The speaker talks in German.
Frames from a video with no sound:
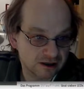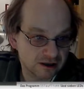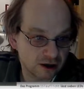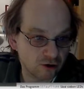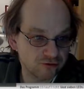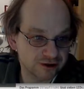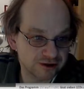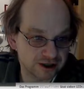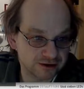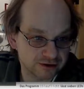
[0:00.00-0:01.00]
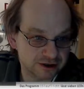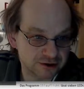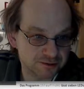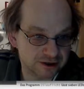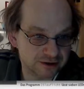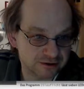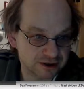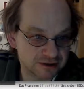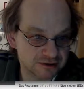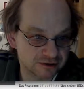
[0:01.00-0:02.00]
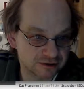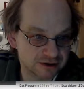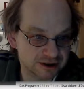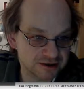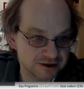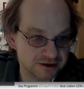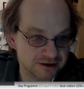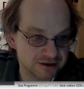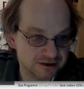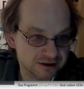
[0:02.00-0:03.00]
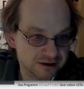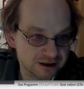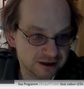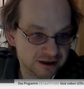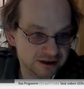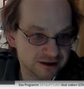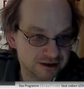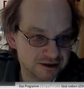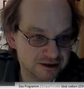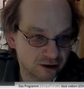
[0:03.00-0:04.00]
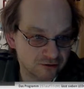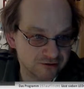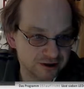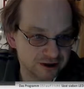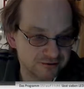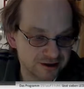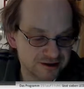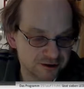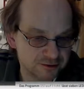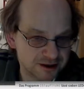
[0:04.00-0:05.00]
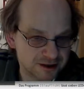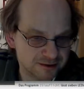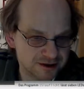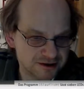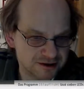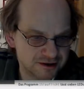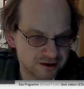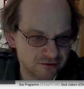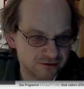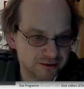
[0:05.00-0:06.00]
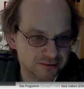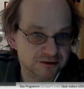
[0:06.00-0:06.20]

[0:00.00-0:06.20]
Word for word: Lauflicht ja hin und her springt und nicht so, ihr seht die LEDs laufen hier. Ich weiß nicht, ob die Kamera das richtig aufnimmt.